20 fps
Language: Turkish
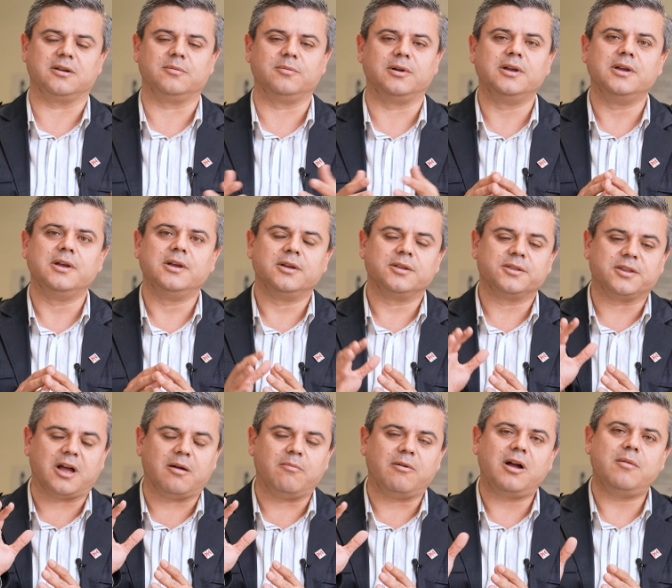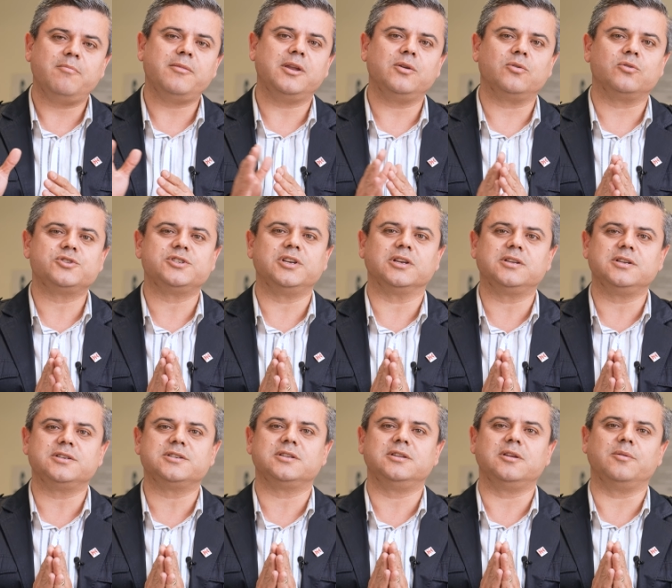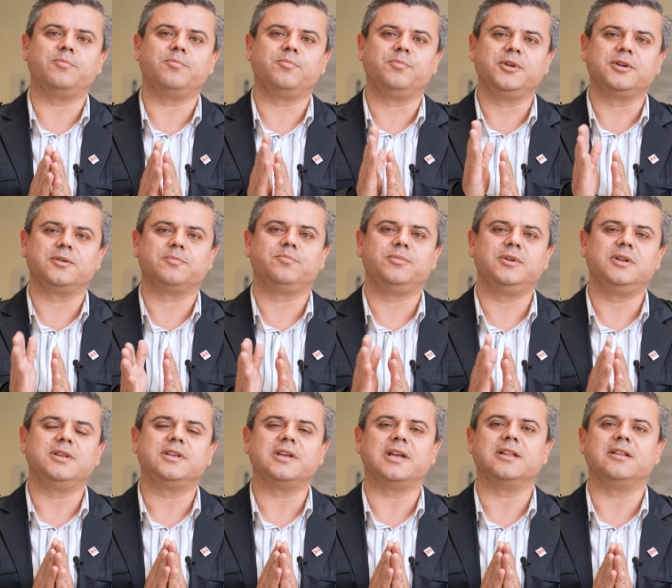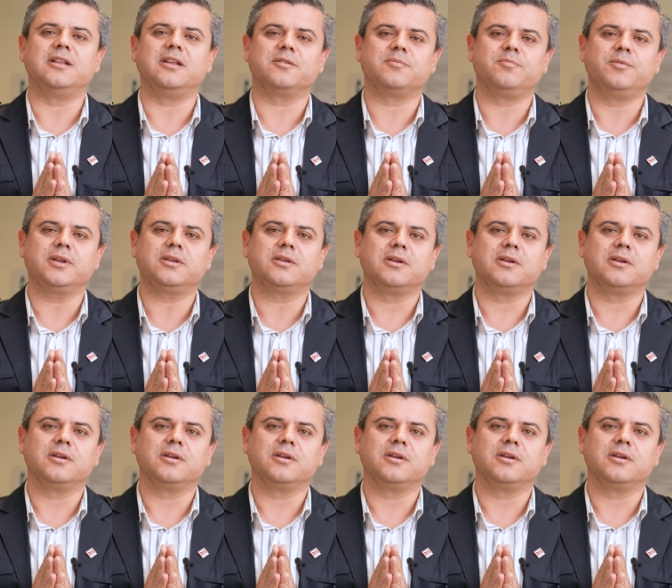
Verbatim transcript: Ama tamamen o çekiçle bir bilgi elde etmek